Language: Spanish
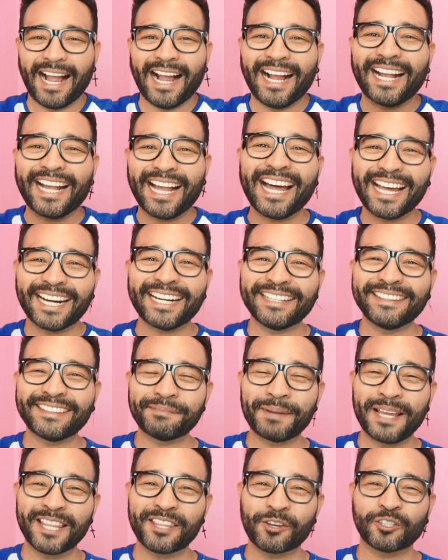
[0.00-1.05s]

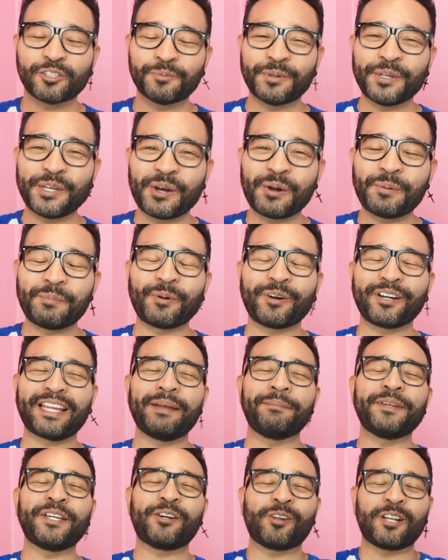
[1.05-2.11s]
Agárrenme, Dios mío,
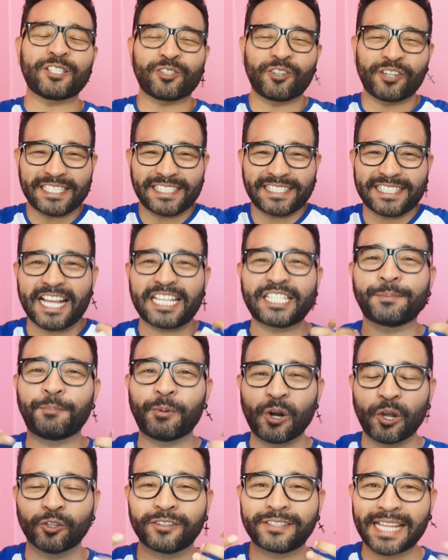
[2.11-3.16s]
porque mi corazón está
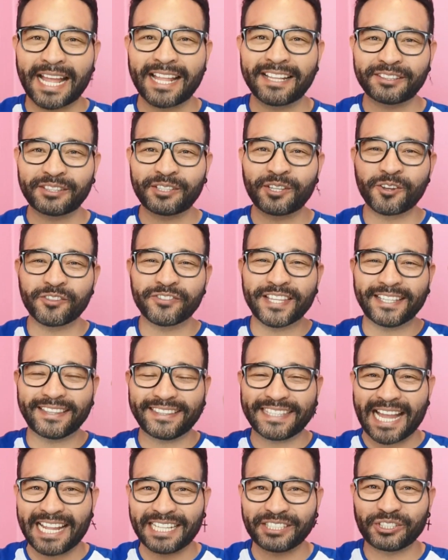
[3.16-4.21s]
explotando de
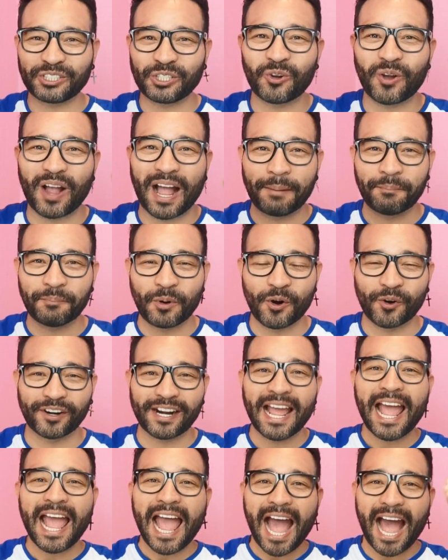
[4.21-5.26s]
tanto
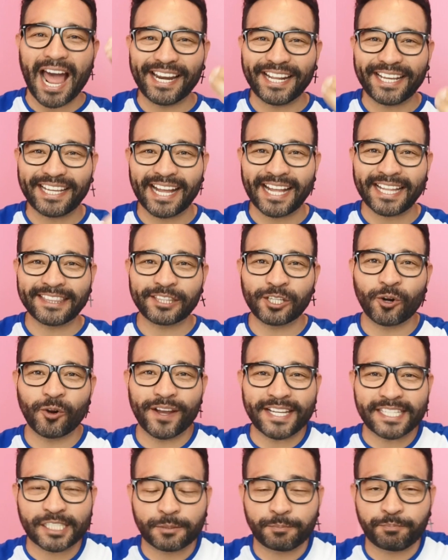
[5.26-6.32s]
amor.
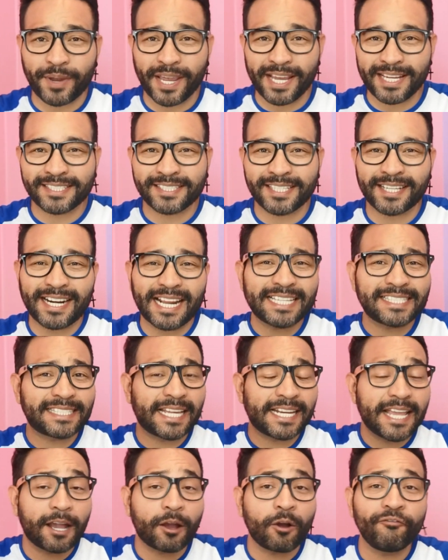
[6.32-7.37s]
Alejandro Spacer
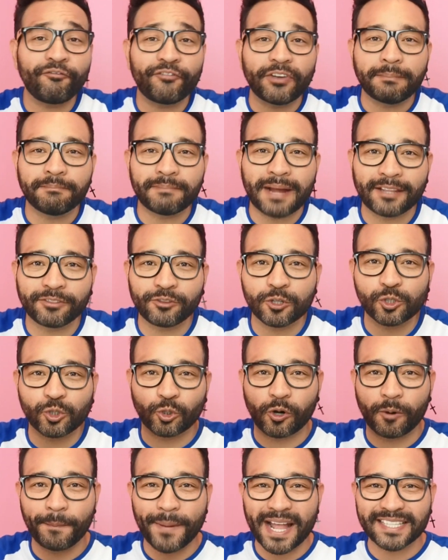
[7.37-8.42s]
estaría confirmando su
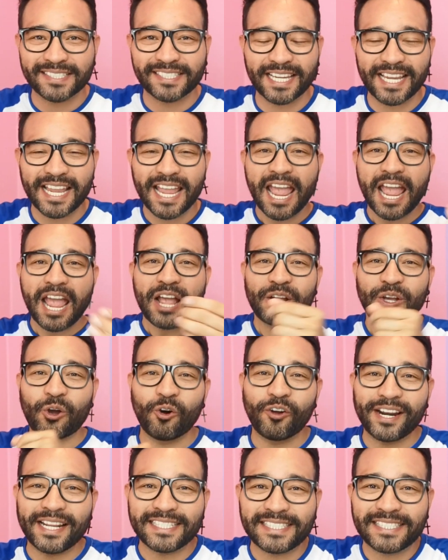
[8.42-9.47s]
romance
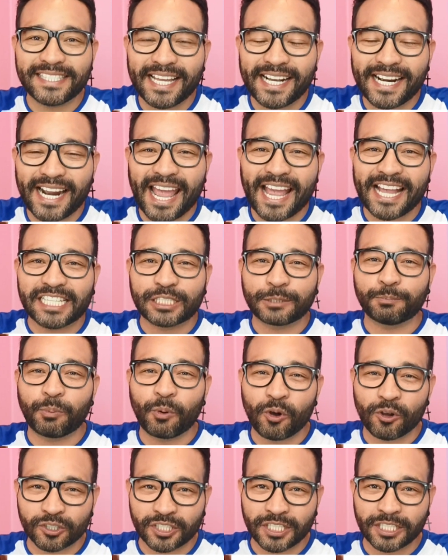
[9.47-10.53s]
con Esther
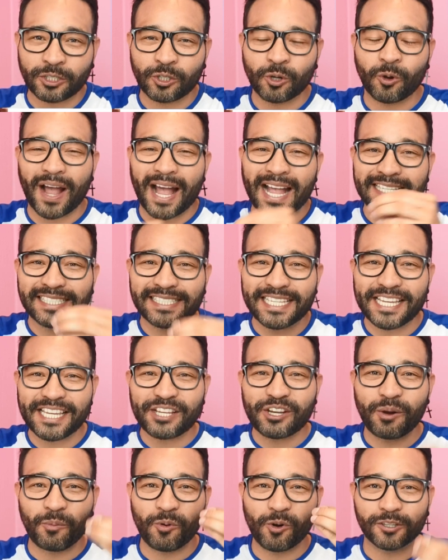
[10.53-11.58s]
Expósito,
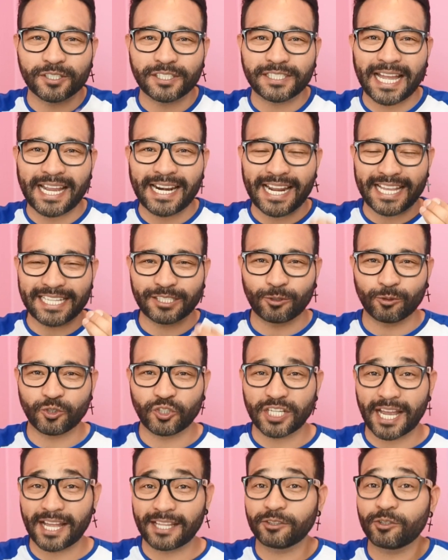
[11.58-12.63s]
así como lo están
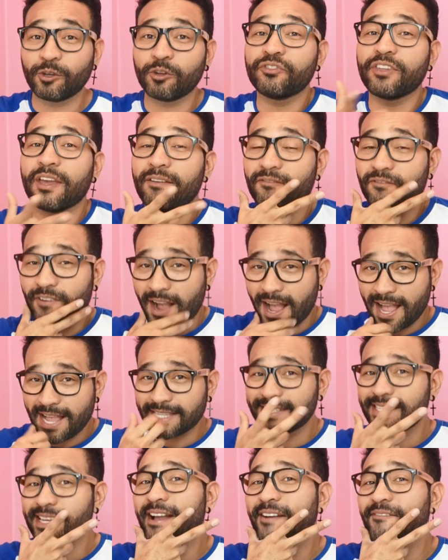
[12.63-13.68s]
escuchando de
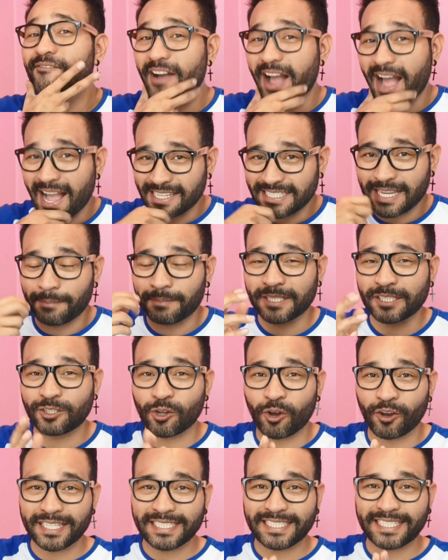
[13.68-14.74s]
vaya, vaya, mis
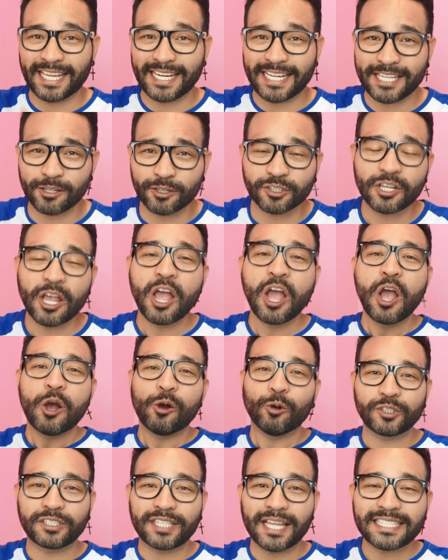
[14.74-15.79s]
doggies queridos.
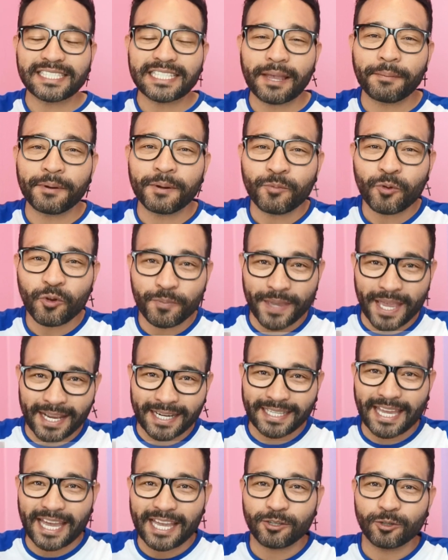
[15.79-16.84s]
Ustedes saben muy
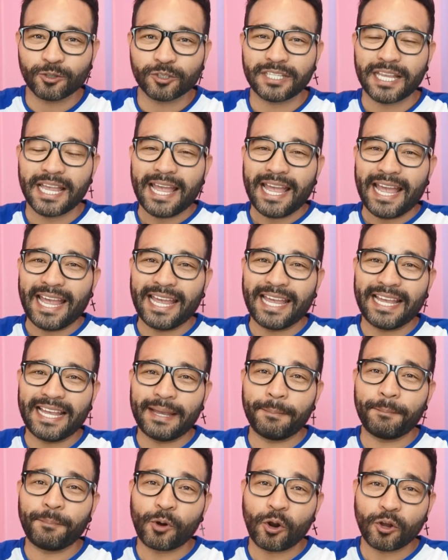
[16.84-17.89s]
bien que ellos
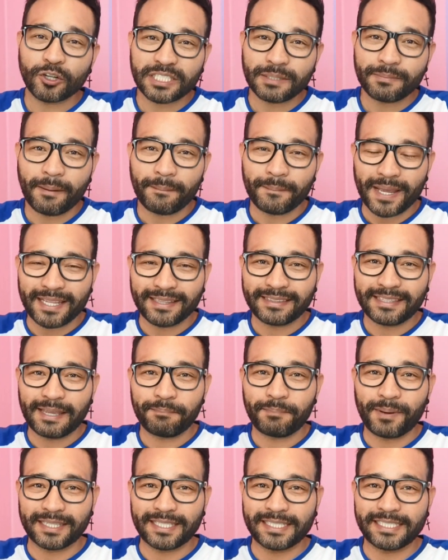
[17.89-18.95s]
eh,
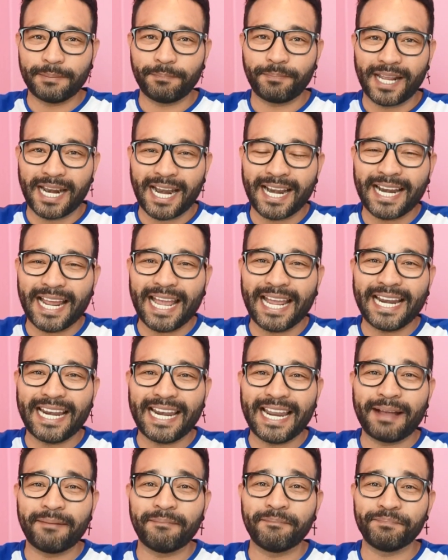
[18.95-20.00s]
próximamente participarán
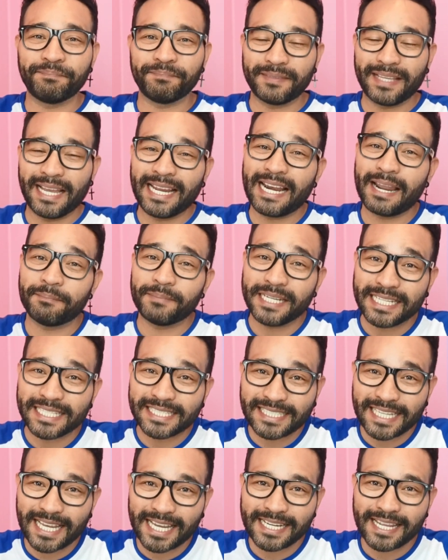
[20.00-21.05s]
en la, en la
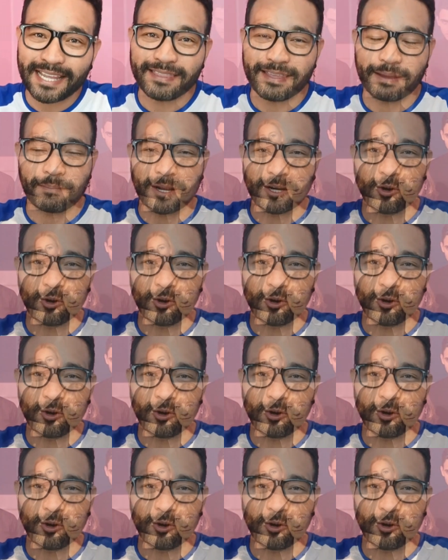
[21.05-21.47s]
miniserie de